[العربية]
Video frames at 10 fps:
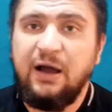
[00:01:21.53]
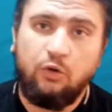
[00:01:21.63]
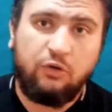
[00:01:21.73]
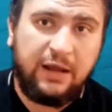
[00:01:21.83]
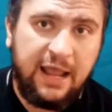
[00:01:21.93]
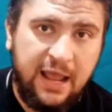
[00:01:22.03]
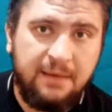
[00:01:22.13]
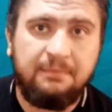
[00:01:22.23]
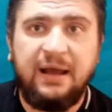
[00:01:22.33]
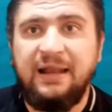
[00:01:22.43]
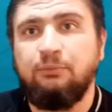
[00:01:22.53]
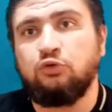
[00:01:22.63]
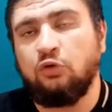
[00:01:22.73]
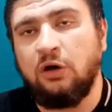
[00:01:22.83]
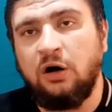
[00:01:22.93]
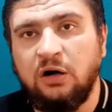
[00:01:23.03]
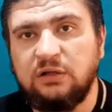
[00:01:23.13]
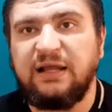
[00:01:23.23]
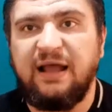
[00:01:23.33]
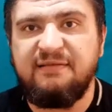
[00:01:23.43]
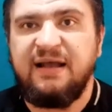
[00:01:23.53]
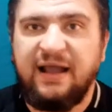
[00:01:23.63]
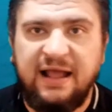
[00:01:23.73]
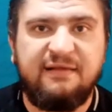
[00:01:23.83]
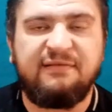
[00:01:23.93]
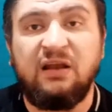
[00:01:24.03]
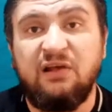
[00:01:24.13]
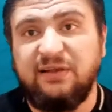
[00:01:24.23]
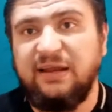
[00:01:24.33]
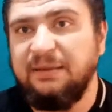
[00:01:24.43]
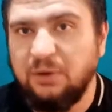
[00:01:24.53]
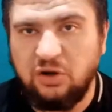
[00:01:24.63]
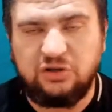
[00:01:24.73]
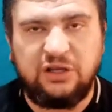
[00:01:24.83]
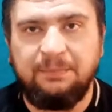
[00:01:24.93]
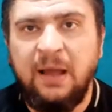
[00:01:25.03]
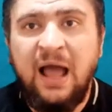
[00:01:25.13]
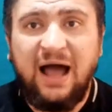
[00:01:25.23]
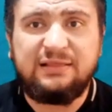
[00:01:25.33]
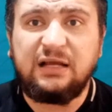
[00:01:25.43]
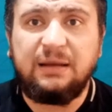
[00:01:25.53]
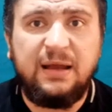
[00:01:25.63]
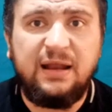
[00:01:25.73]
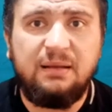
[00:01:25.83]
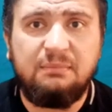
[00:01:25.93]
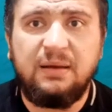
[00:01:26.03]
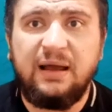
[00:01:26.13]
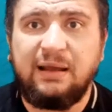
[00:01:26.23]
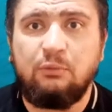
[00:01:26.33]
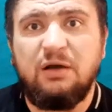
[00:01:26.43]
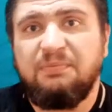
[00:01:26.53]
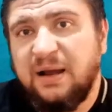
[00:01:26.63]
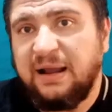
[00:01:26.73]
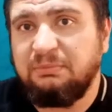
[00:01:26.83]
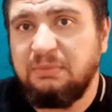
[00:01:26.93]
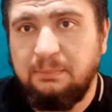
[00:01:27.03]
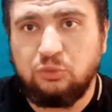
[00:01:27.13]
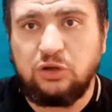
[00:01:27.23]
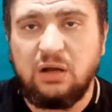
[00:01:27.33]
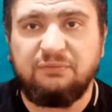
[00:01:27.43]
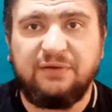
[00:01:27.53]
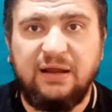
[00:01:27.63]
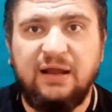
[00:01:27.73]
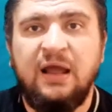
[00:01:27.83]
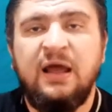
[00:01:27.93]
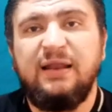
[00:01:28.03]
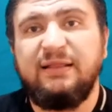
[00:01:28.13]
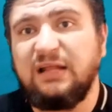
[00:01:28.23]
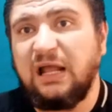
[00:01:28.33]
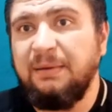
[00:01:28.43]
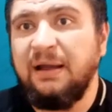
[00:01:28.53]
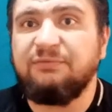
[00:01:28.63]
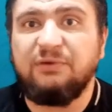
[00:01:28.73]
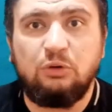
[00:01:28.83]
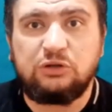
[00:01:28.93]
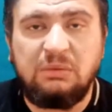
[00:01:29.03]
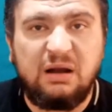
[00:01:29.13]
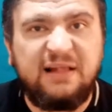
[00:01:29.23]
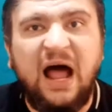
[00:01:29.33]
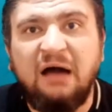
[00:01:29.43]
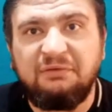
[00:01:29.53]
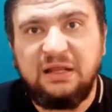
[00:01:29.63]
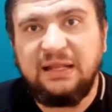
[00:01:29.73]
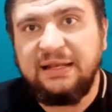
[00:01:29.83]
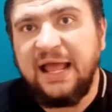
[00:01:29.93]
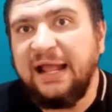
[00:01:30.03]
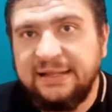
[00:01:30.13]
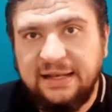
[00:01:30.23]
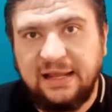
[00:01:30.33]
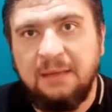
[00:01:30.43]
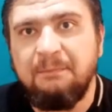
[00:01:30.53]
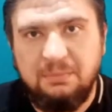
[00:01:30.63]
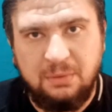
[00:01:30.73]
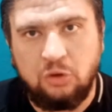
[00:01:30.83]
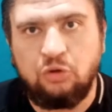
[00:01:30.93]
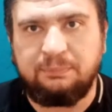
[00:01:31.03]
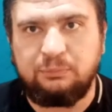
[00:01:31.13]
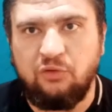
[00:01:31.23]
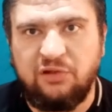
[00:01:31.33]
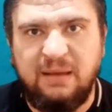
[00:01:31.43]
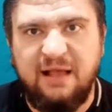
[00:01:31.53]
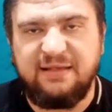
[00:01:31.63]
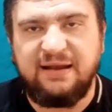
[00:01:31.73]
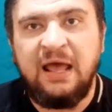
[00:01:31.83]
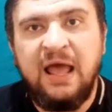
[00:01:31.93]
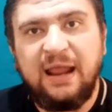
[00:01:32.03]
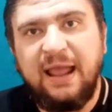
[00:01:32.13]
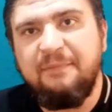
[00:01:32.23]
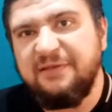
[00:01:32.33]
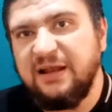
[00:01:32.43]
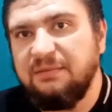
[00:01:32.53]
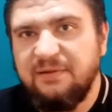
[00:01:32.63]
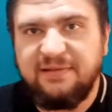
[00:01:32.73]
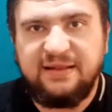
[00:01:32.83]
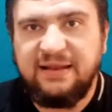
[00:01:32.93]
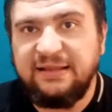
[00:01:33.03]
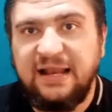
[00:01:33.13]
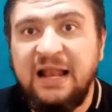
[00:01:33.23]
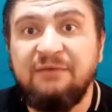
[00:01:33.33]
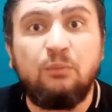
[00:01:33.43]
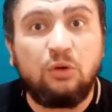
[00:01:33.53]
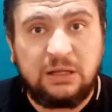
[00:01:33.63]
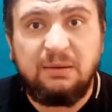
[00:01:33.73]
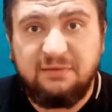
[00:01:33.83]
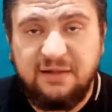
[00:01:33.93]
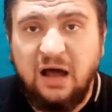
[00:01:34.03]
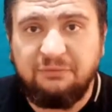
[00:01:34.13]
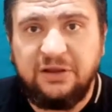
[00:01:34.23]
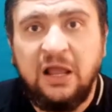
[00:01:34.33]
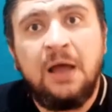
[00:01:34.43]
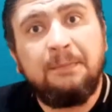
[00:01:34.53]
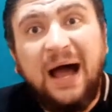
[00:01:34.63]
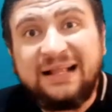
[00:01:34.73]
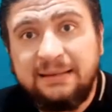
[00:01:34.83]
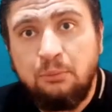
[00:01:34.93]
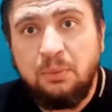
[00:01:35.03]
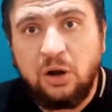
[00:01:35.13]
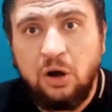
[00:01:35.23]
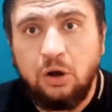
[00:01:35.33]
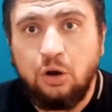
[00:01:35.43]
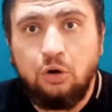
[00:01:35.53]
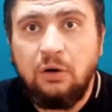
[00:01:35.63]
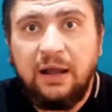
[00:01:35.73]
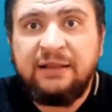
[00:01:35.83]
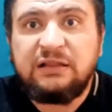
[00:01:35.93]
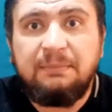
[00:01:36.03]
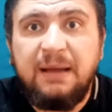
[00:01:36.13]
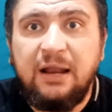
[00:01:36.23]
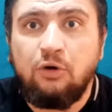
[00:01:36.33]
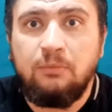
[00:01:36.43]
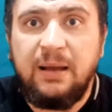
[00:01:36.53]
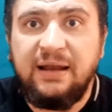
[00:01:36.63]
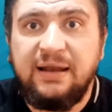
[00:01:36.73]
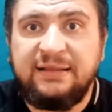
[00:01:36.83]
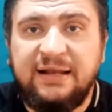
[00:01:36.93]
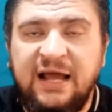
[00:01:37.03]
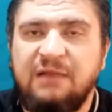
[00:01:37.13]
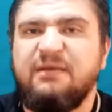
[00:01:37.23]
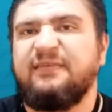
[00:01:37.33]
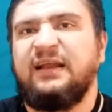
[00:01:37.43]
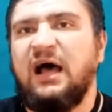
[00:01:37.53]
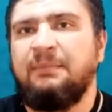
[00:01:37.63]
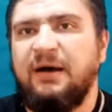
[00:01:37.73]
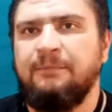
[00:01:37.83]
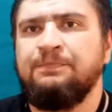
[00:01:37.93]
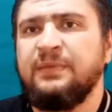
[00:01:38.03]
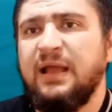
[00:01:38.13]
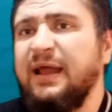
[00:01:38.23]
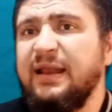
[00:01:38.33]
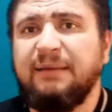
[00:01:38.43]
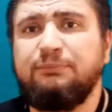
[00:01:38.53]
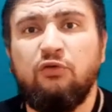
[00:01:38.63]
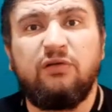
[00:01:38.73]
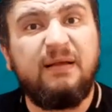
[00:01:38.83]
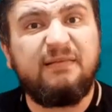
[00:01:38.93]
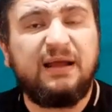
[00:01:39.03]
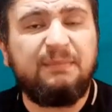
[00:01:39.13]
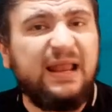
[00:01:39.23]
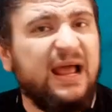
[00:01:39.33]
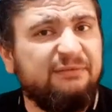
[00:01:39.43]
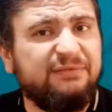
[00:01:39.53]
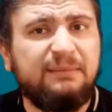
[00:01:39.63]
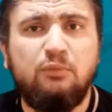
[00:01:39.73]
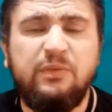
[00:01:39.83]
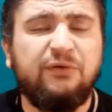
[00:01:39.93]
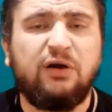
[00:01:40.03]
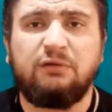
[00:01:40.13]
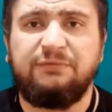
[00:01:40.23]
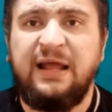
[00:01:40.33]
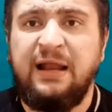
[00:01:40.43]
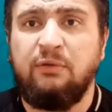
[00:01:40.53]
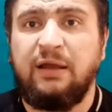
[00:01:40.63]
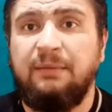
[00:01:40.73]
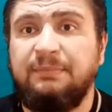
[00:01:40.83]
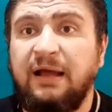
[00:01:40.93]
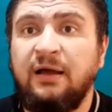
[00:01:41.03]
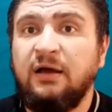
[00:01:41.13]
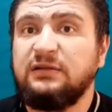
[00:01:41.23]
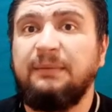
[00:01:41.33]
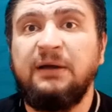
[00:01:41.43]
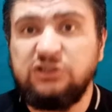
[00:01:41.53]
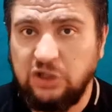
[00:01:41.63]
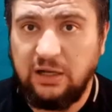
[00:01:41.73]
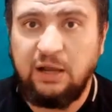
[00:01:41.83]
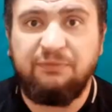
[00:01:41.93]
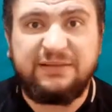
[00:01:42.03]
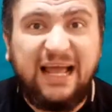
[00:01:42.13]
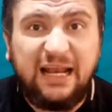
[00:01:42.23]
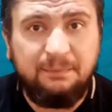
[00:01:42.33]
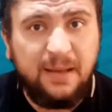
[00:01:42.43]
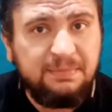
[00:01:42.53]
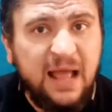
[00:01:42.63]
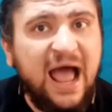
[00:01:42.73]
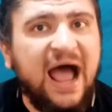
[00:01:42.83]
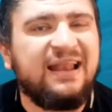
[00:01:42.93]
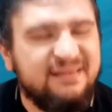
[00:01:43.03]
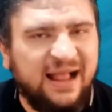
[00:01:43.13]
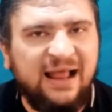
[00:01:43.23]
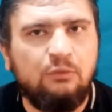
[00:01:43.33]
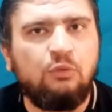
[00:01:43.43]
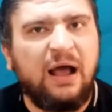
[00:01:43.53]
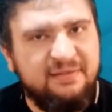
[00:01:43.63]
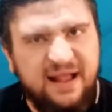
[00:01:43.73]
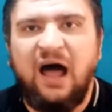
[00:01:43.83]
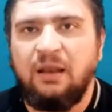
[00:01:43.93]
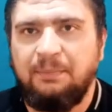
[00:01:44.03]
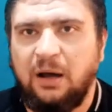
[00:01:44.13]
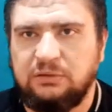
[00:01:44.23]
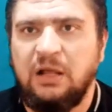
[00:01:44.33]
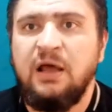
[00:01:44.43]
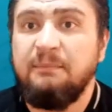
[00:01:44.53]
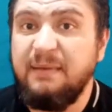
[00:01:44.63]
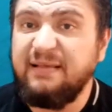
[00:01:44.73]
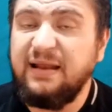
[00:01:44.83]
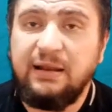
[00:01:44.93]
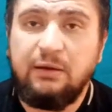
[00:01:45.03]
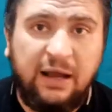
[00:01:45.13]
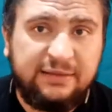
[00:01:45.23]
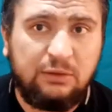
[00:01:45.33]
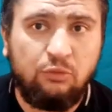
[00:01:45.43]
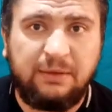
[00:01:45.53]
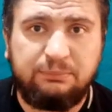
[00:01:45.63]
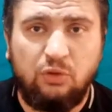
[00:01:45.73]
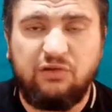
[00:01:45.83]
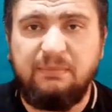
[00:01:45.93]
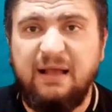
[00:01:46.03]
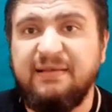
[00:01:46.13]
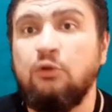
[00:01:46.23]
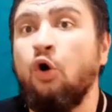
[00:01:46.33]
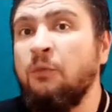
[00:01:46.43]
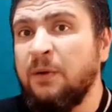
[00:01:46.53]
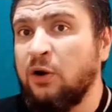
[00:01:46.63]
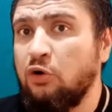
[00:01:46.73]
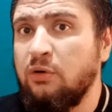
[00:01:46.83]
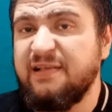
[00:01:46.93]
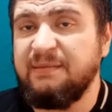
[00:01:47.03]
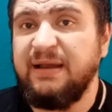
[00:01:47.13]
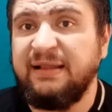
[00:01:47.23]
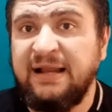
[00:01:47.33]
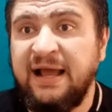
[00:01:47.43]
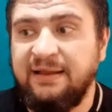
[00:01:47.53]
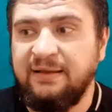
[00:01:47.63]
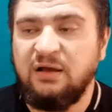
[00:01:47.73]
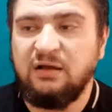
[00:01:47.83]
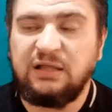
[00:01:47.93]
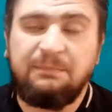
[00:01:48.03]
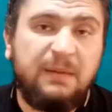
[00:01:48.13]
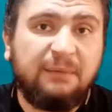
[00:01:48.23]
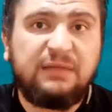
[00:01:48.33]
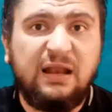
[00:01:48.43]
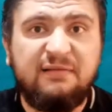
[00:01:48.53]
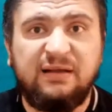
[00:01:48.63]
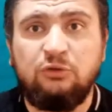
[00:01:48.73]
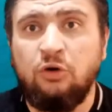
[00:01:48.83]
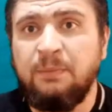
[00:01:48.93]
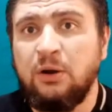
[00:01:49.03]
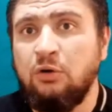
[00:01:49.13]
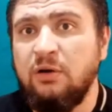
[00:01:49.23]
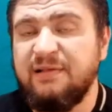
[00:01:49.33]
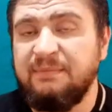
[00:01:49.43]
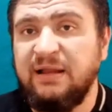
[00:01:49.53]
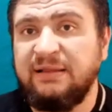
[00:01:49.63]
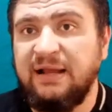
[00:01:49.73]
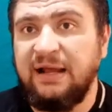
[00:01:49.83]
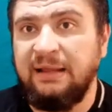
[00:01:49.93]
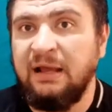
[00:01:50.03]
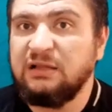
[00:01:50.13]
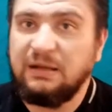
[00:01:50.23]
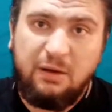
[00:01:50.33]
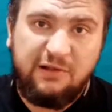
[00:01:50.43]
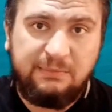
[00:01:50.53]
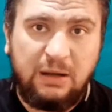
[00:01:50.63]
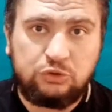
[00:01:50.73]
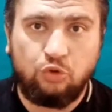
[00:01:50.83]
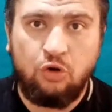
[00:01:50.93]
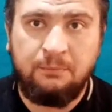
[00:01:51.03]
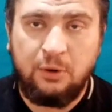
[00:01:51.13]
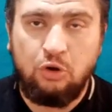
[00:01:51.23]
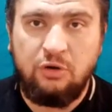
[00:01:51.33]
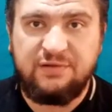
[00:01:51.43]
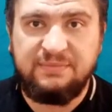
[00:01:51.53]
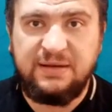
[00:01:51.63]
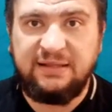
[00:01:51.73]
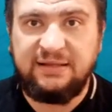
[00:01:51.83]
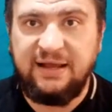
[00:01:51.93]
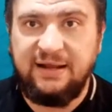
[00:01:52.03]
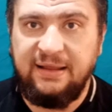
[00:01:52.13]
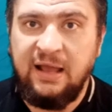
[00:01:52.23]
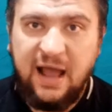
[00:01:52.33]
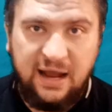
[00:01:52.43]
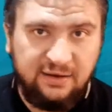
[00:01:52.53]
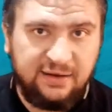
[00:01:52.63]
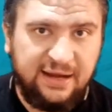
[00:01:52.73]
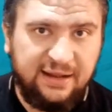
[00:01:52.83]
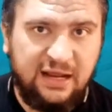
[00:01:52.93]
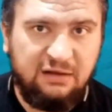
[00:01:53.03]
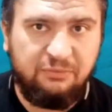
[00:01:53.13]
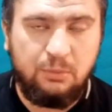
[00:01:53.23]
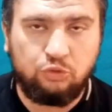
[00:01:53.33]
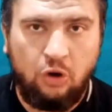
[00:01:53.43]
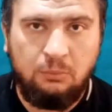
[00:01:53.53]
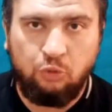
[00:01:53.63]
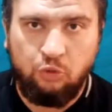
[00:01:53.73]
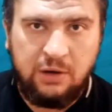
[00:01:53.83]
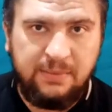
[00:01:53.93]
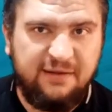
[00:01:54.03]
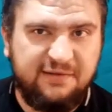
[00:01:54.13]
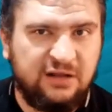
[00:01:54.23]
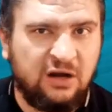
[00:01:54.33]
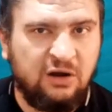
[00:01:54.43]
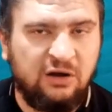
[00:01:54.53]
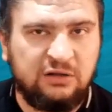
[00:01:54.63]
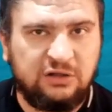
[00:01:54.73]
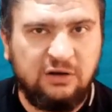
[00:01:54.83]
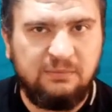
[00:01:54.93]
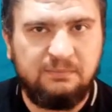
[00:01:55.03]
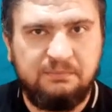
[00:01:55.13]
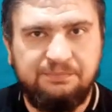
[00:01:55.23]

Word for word: حكام اهلي بطولات كذا كذا صالح سليم الخطيب حتى كمان لما كان واقف مع كابتن محمود طاهر في الانتخابات في مؤتمر صحفي للنادي اللي كان بيمرنه كابتن حسام حسن جاب سيره بس للنادي الاهلي في مؤتمر صحفي بعد المباراه اللي هو انت مالك ومال النادي الاهلي بس لا بقى احنا كابتن حسام حسن يا جماعه الاهلي دمه بيفكر في الاهلي والكلام ده طب قشطه لو فتحنا الباب ده هنزعل وهنزعل بعض مثلا لو قعدنا نقول كابتن حسام حسن اكبر ان هو يسيب النادي الاهلي طب ما عبد الله سعيد اكبر ان هو يسيب النادي الاهلي طب ما حسام عاشور اكبر ان هو يسيب النادي الاهلي هنرجع نتكلم في الموضوع ونقول لمجلس الاداره كان غلطان